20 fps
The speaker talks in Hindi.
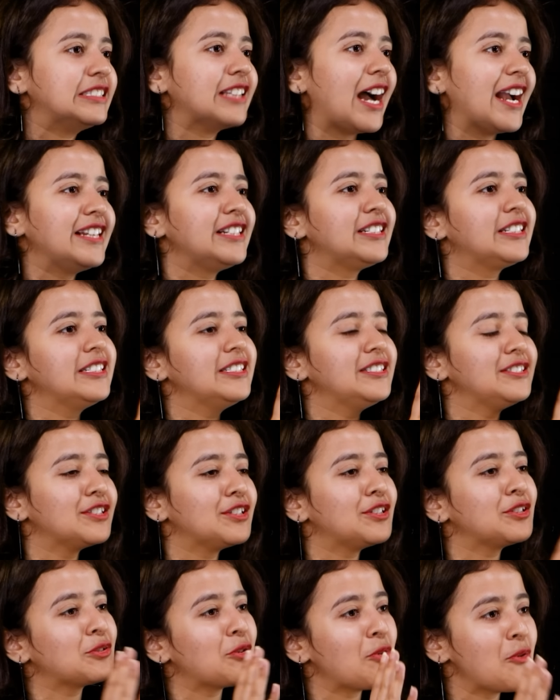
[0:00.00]
19
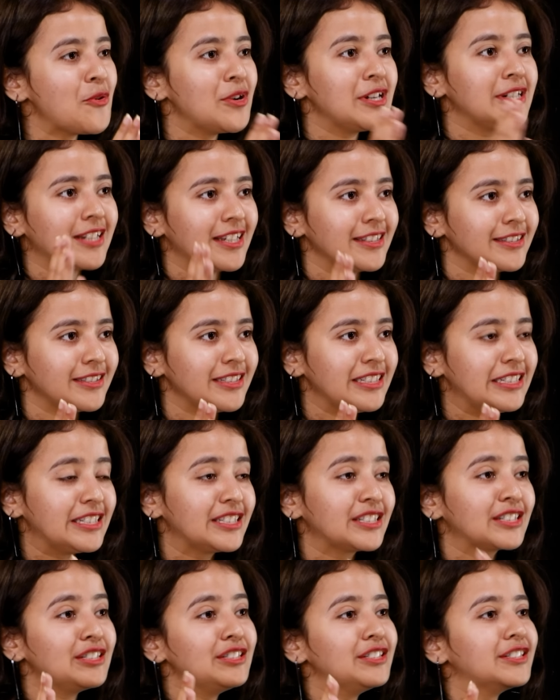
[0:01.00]
ईयर ओल्ड नंदिनी
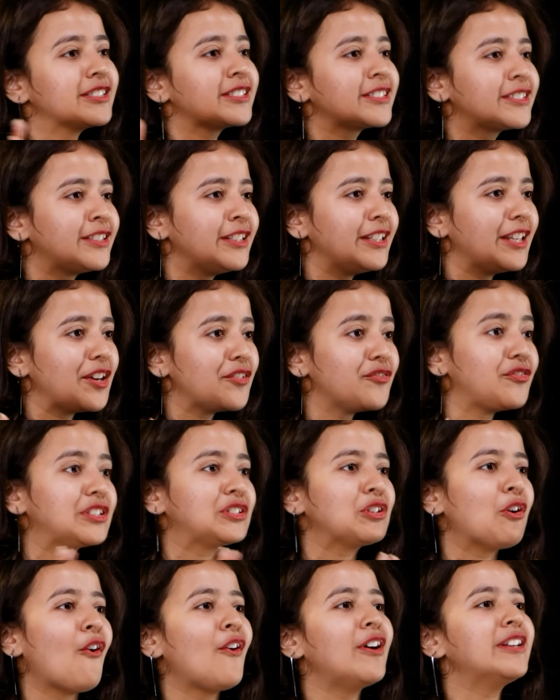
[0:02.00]
क्लियो सी ए
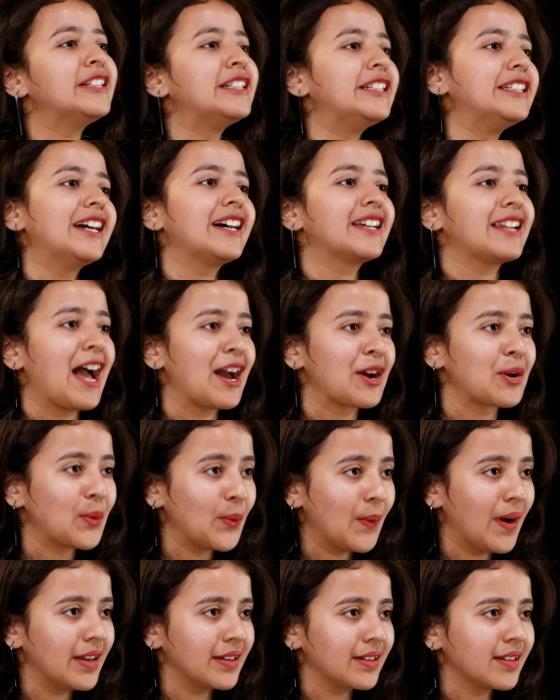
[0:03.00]
विद ऑल इंडिया
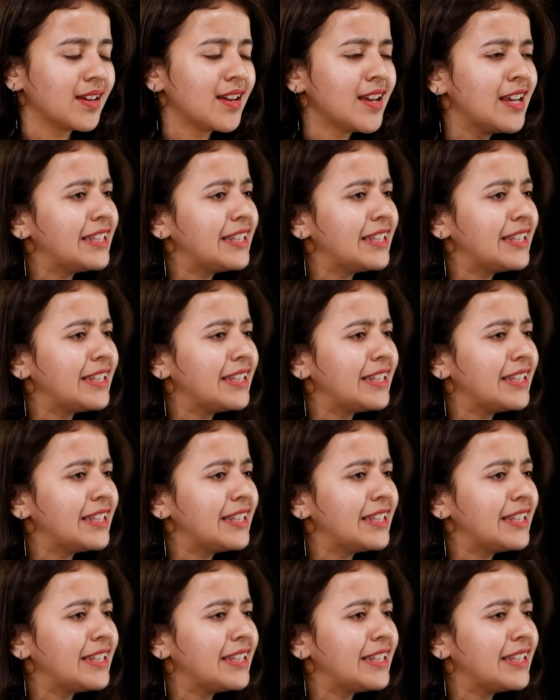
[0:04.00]
रैंक वन